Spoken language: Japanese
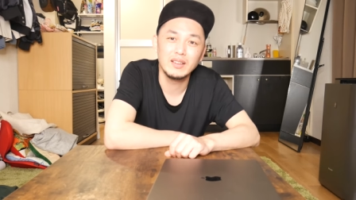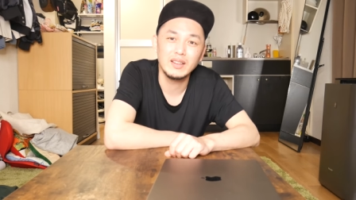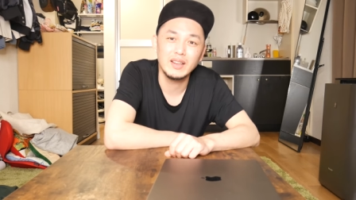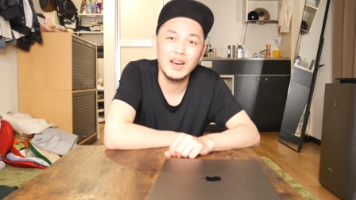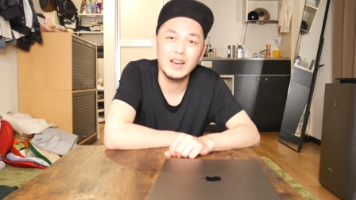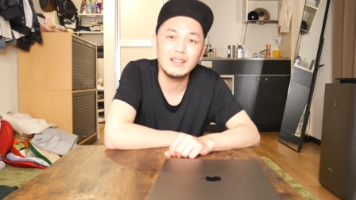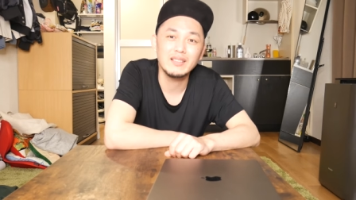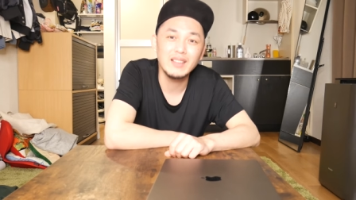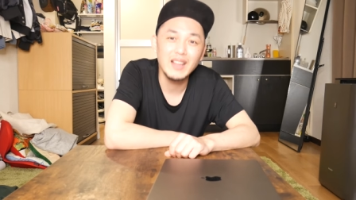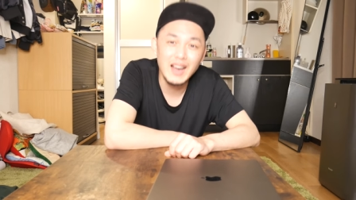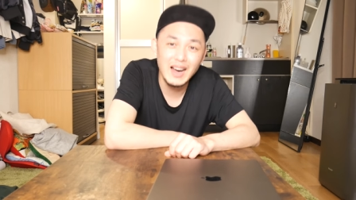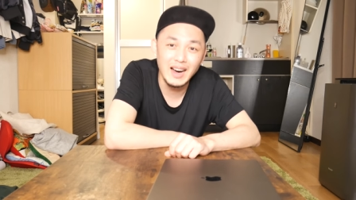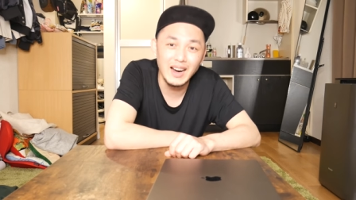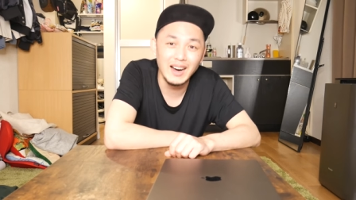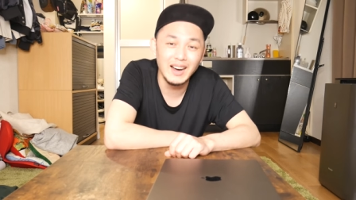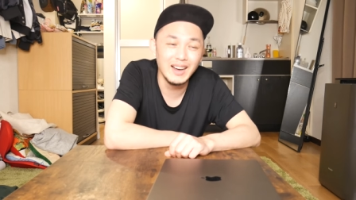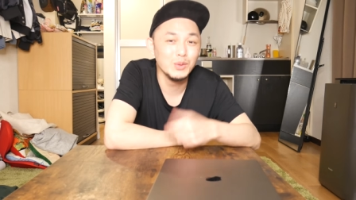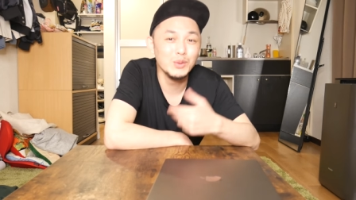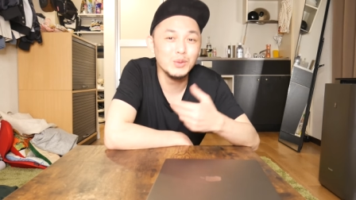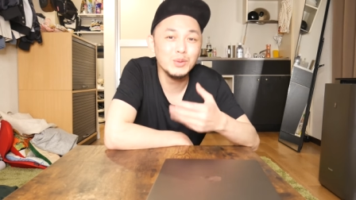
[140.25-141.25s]
Karena
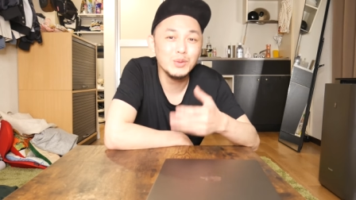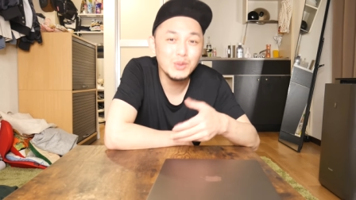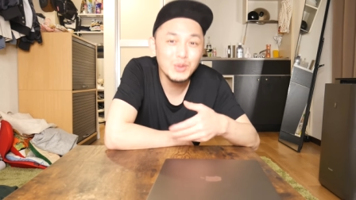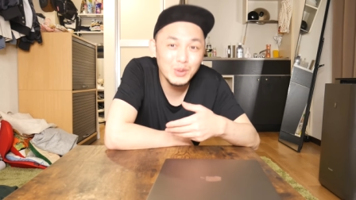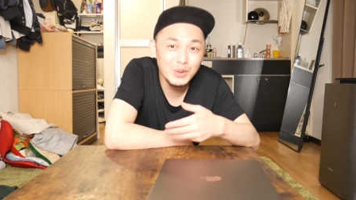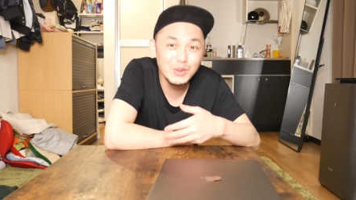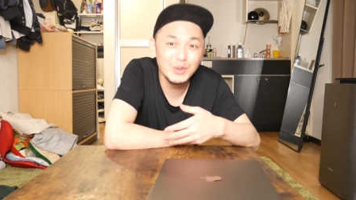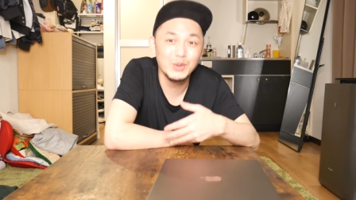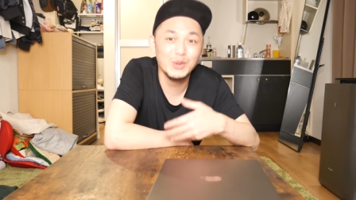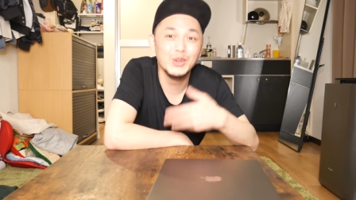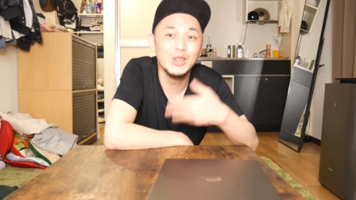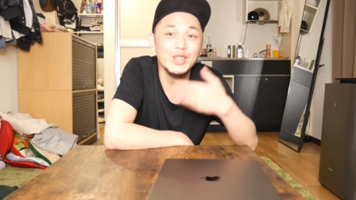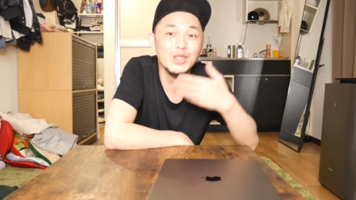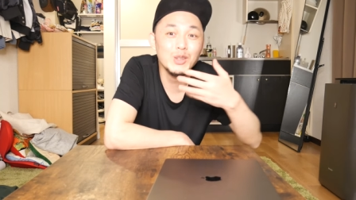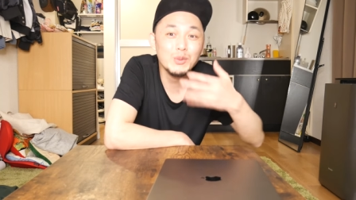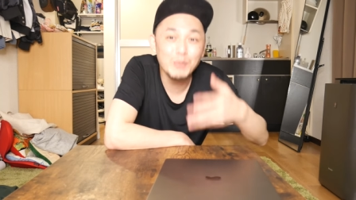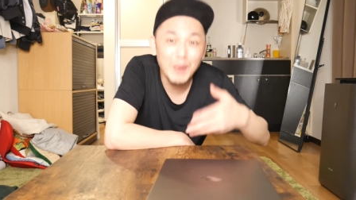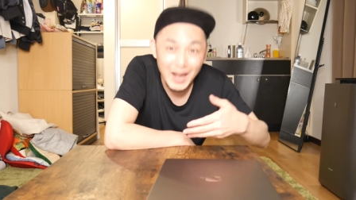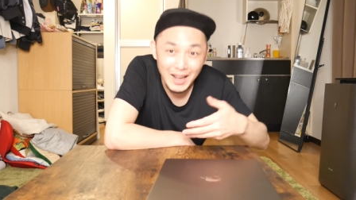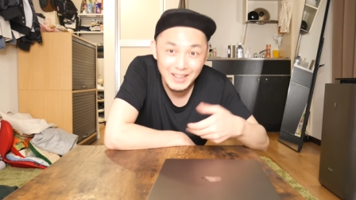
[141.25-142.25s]
untuk
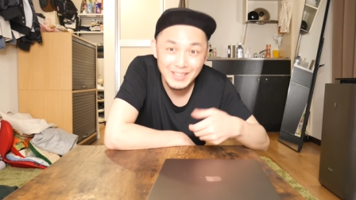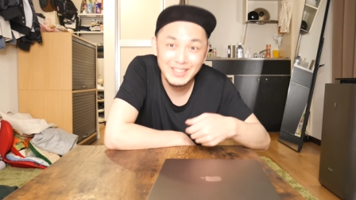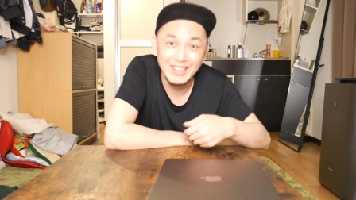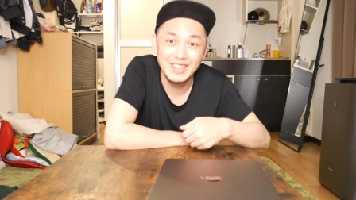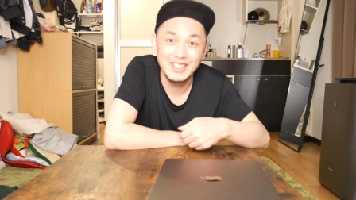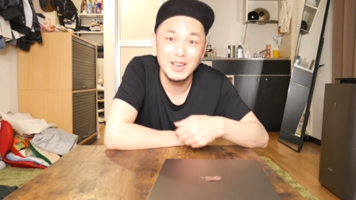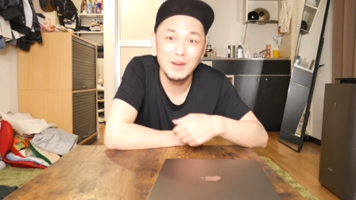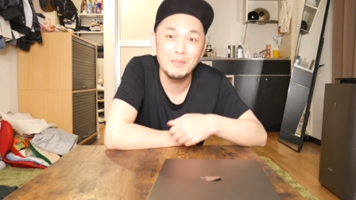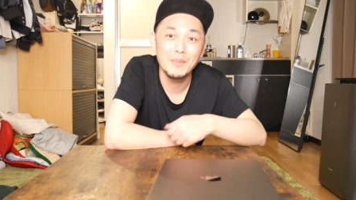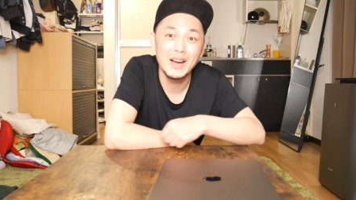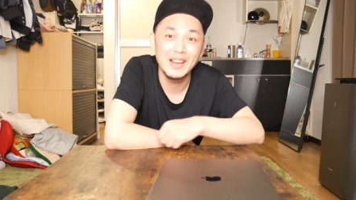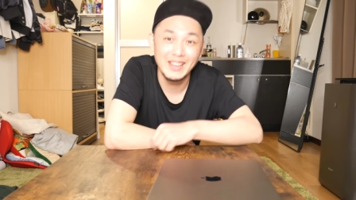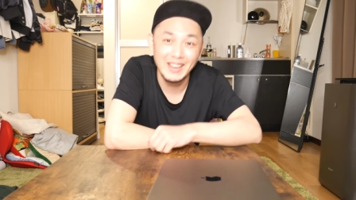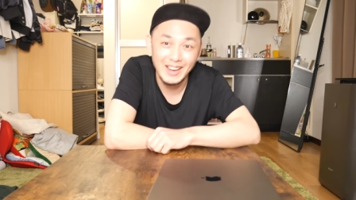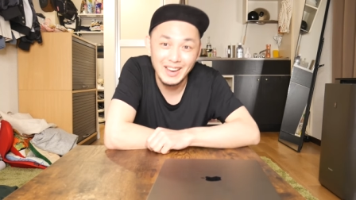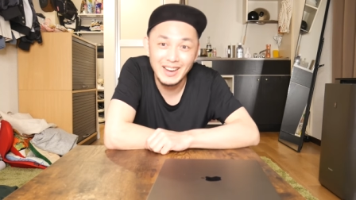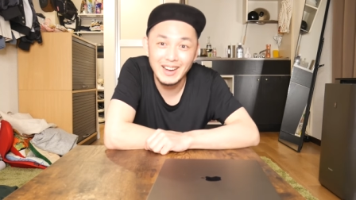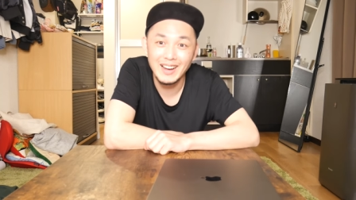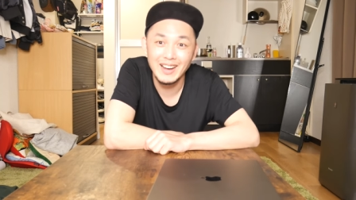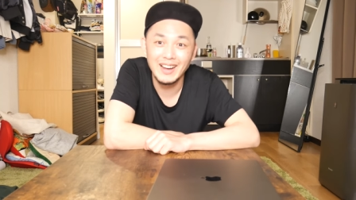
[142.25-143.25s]
kehidupan di
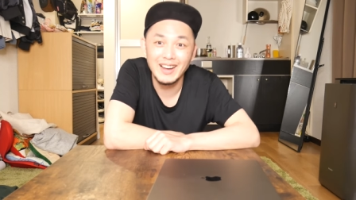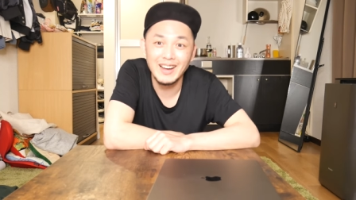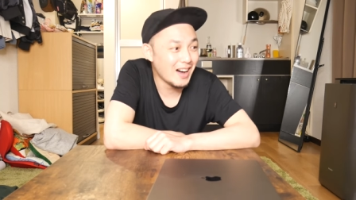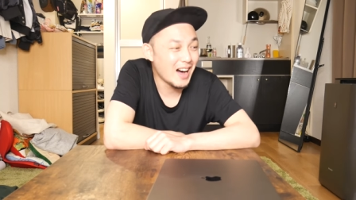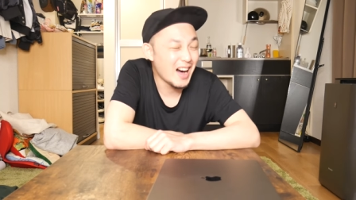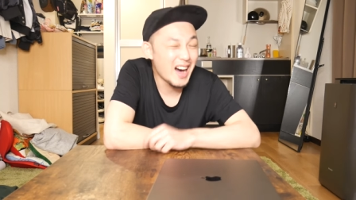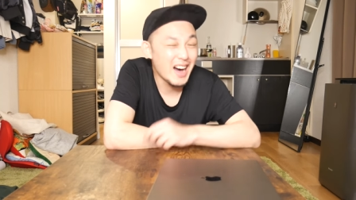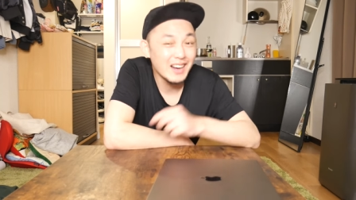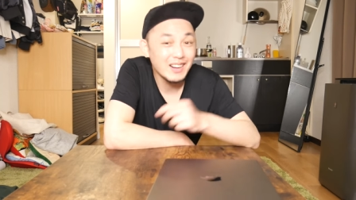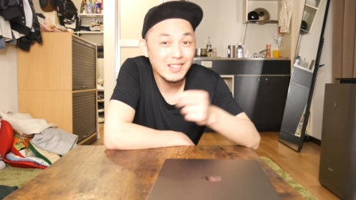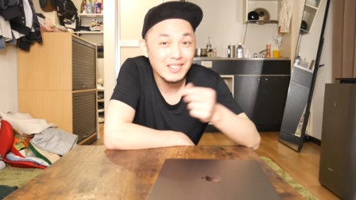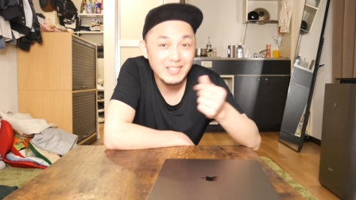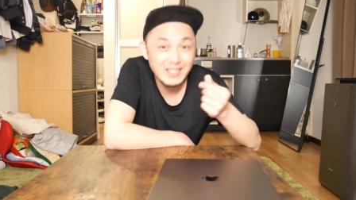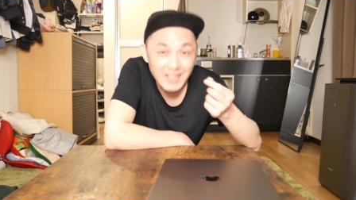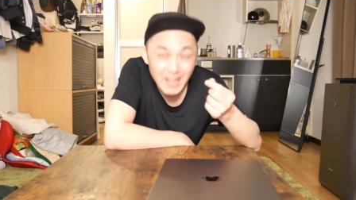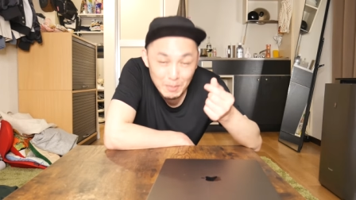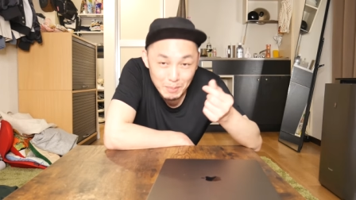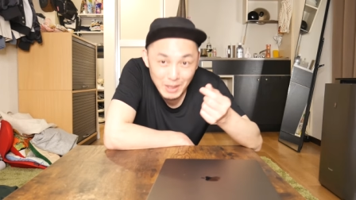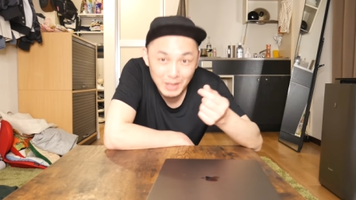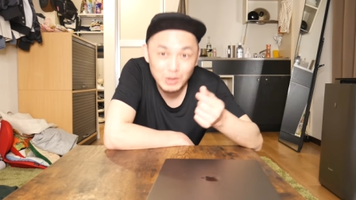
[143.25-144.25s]
Jepanya harus
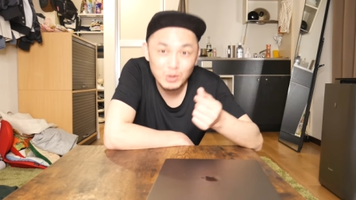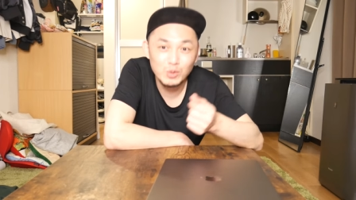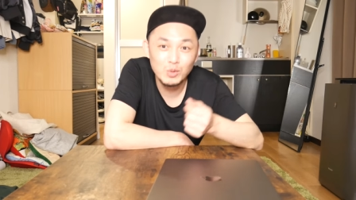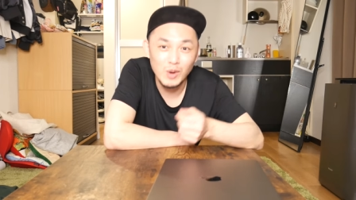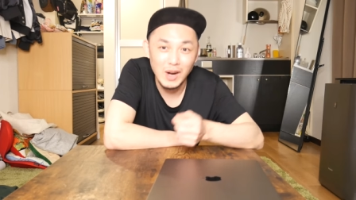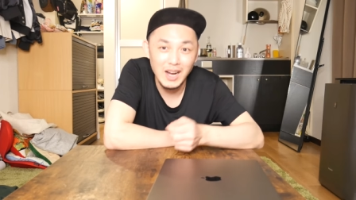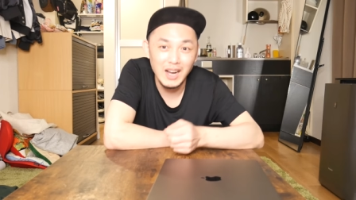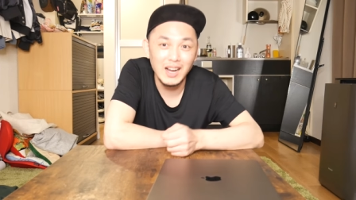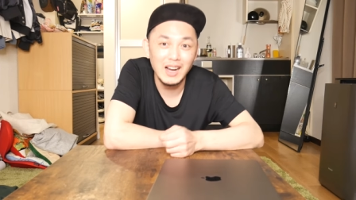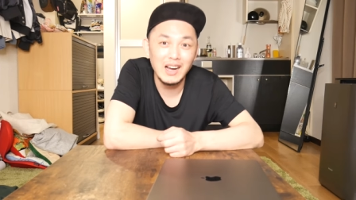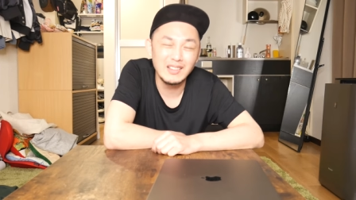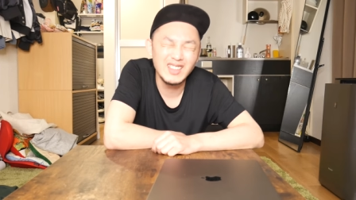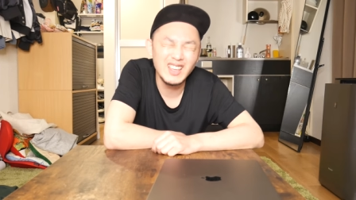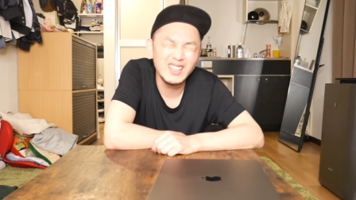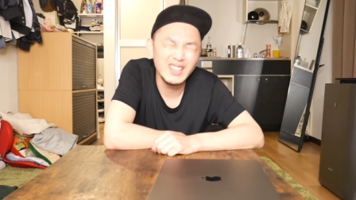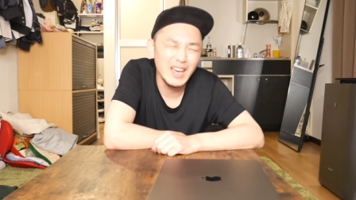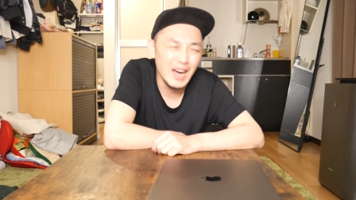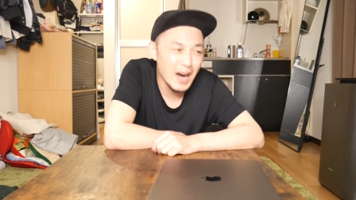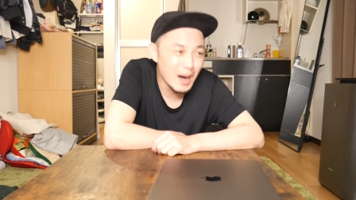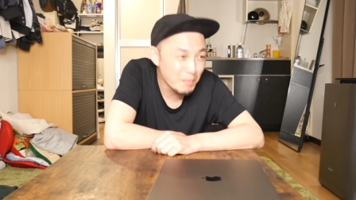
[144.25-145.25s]
dapat uang.
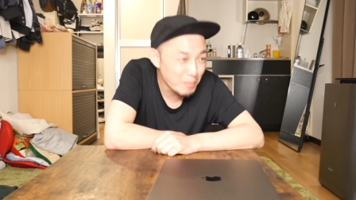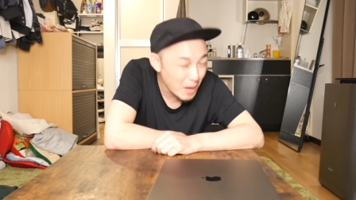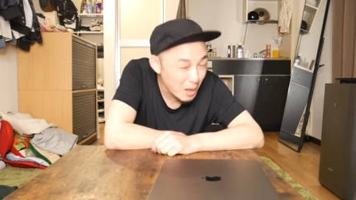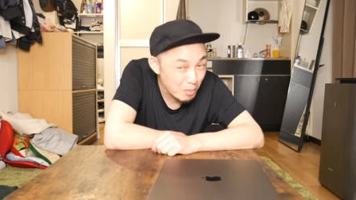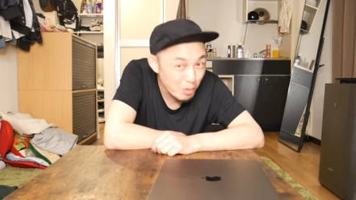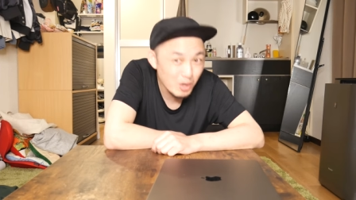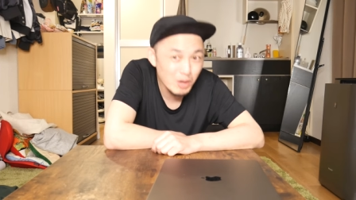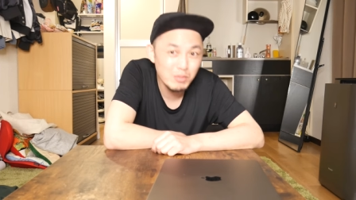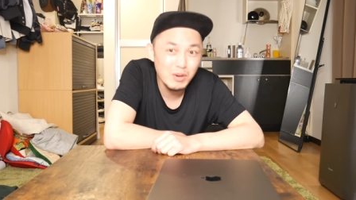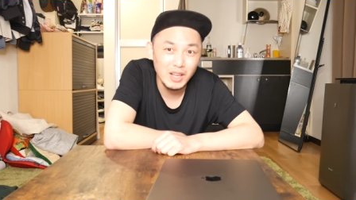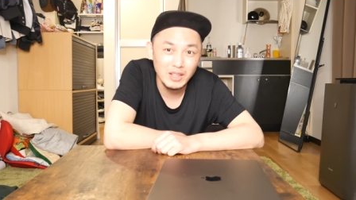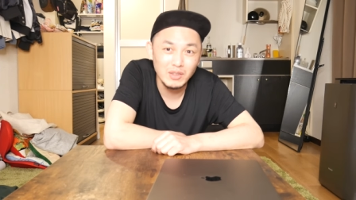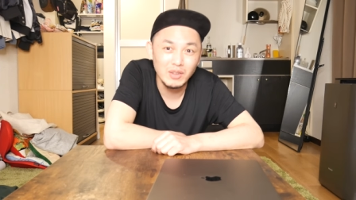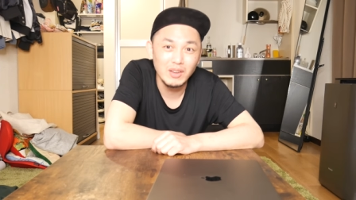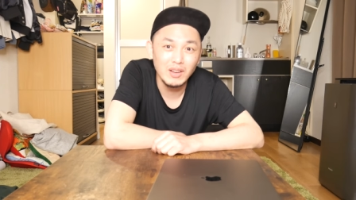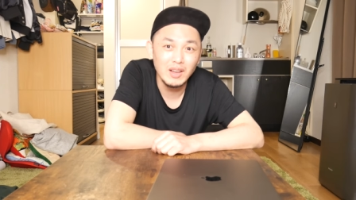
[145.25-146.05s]
Jadi apa boleh buat?